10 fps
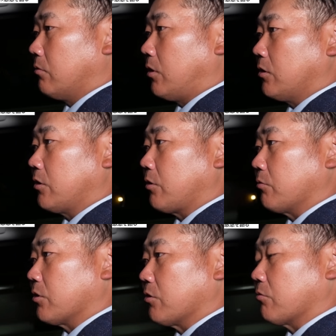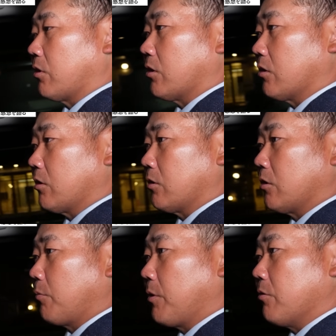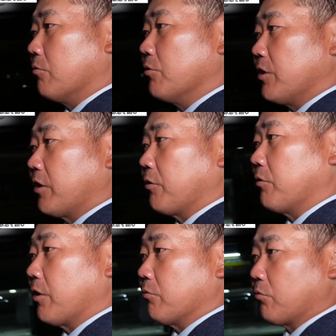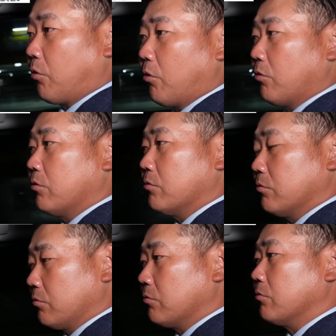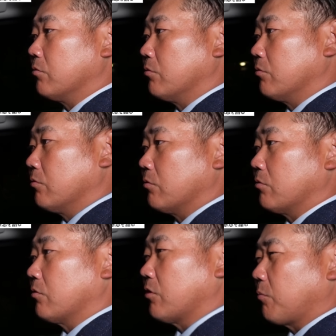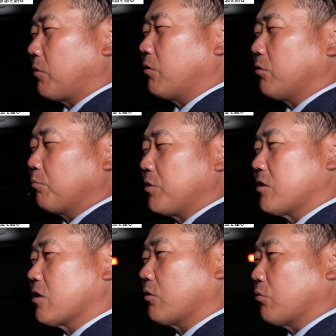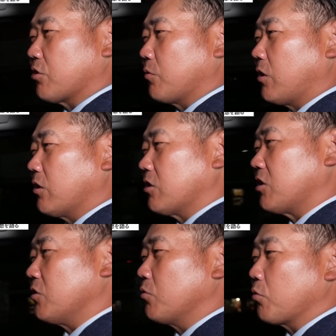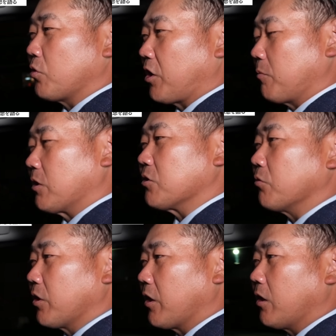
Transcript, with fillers: あの辺りの選手がやっぱり塁出てくれると、うん、やっぱあのピッチャーとしてはしんどくなりますよね。